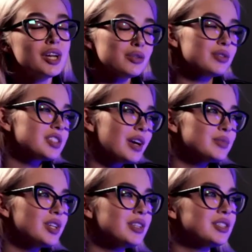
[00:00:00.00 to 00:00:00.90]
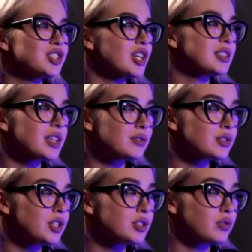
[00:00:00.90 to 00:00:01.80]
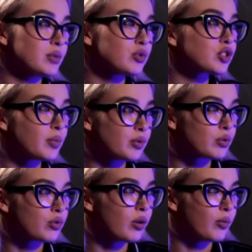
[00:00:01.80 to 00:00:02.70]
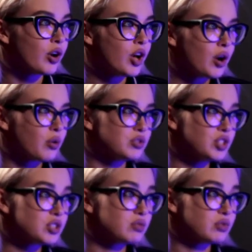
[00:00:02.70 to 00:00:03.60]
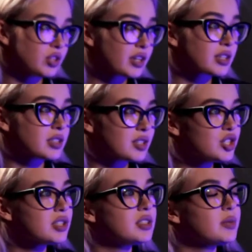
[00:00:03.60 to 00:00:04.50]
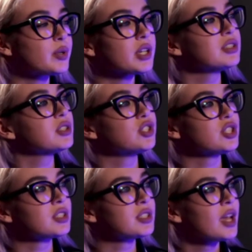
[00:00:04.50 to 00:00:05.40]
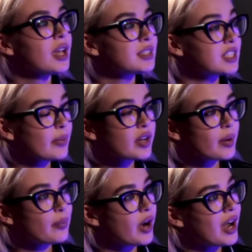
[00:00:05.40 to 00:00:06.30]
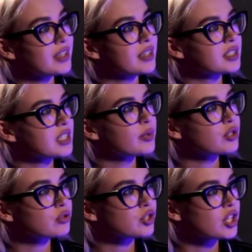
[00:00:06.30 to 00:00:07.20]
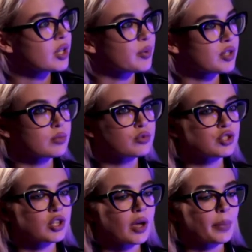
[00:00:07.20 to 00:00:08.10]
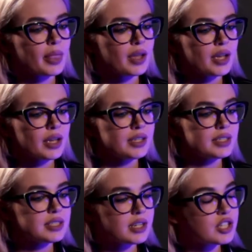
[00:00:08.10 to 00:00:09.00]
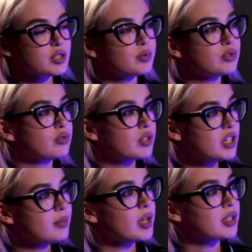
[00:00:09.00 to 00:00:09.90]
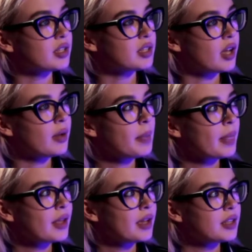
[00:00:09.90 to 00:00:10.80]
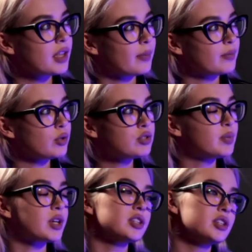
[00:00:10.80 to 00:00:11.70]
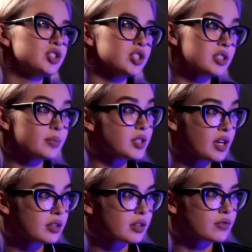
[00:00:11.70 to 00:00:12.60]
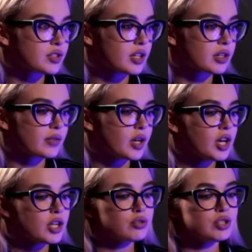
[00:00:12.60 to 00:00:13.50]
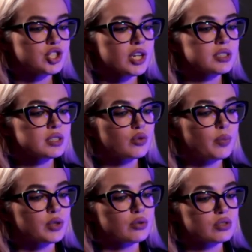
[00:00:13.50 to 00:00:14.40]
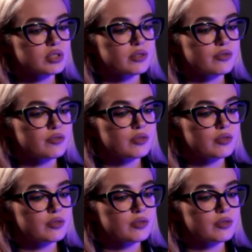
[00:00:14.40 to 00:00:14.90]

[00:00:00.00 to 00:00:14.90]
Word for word: Но на самом деле сейчас дьявол действует немножко по-другому. Он действует как раз-таки через депрессию, через самокопание, mm-hmm. саморазрушение, потому что если раньше были другие методы, да, там люди приходили через репцентр в церковь, то сейчас у подростков